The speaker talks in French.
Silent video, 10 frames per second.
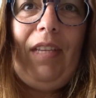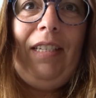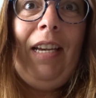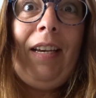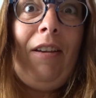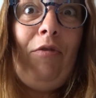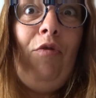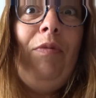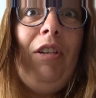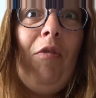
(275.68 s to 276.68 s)
c'est écrit un
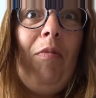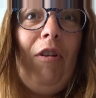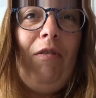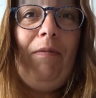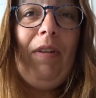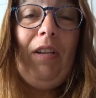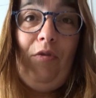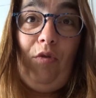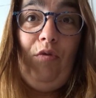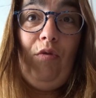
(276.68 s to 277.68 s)
tout petit en blanc
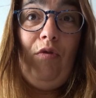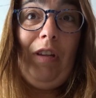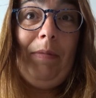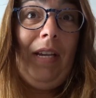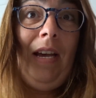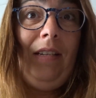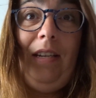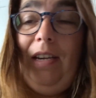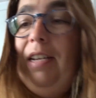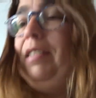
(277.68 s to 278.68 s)
sur du rose comme ça,
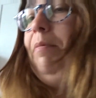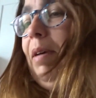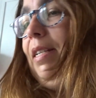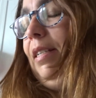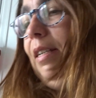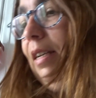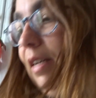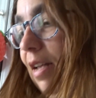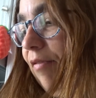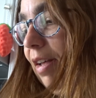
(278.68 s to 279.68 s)
c'est illisible presque.
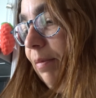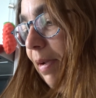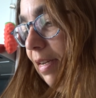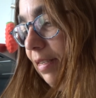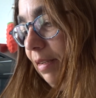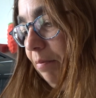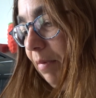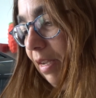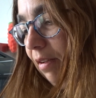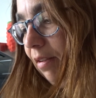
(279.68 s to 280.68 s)
Enfin, c'est pas illisible, mais...